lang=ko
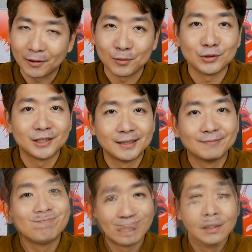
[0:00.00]
여러분.
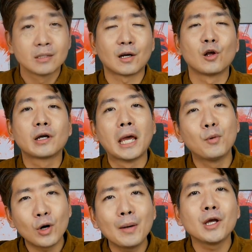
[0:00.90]
자, 그럼
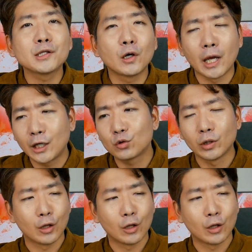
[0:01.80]
개봉하면서 얘기 또